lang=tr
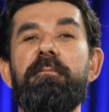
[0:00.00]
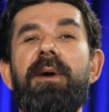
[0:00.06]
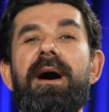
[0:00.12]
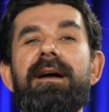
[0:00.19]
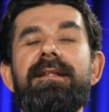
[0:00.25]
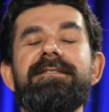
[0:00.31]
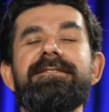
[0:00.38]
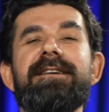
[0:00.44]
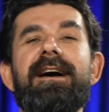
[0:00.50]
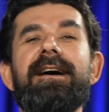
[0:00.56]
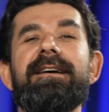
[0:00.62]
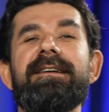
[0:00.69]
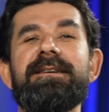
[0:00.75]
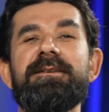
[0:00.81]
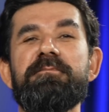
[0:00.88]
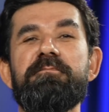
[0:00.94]

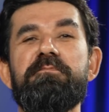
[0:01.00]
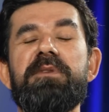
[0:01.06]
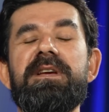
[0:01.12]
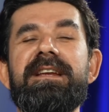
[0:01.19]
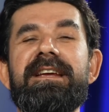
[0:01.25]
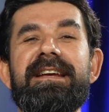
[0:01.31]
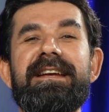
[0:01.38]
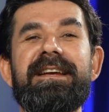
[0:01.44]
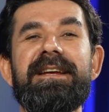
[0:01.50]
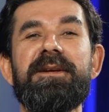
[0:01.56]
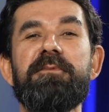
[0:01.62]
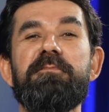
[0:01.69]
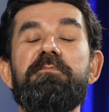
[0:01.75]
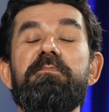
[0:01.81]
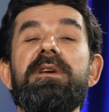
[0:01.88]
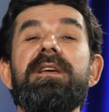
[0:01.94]
Padişahın biri
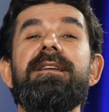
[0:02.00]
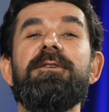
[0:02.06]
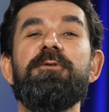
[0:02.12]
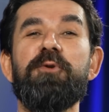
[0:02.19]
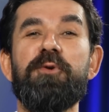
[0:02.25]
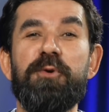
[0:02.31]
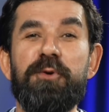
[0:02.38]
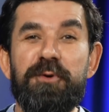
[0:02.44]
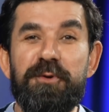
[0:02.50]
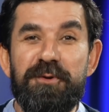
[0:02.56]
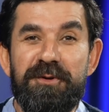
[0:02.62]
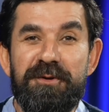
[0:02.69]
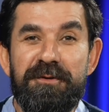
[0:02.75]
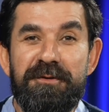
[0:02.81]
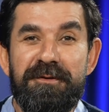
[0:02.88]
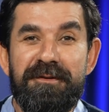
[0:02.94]
bir
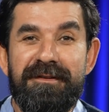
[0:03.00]
gün